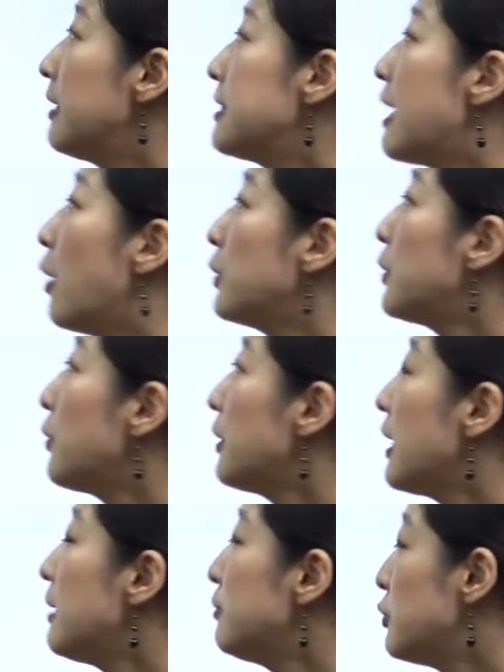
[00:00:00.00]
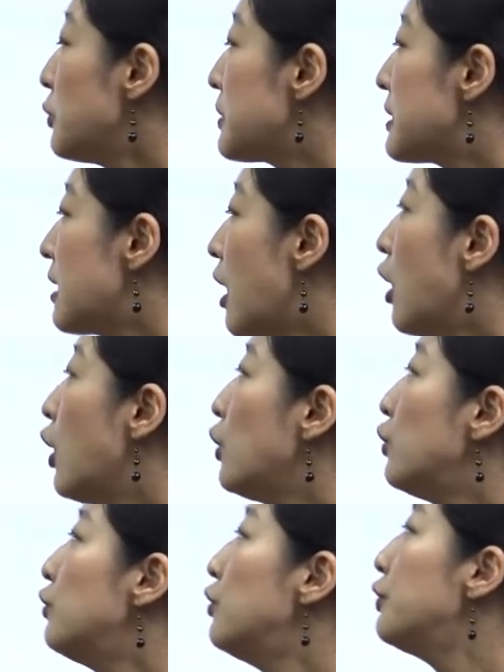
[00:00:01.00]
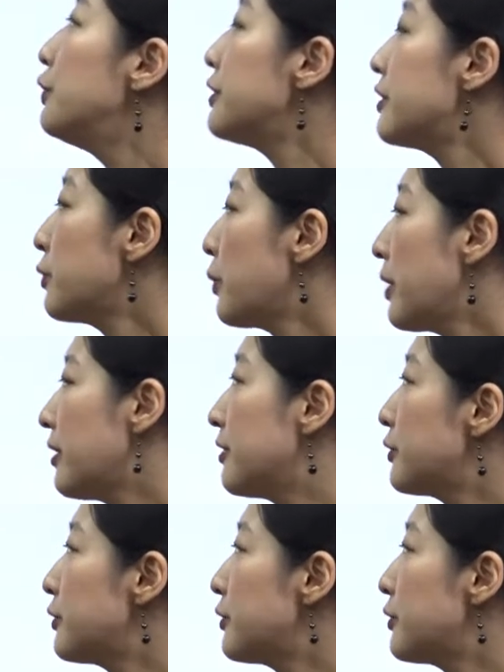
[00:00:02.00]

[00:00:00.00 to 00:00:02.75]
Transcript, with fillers: 자, 어떻게 함으로써 loose soil,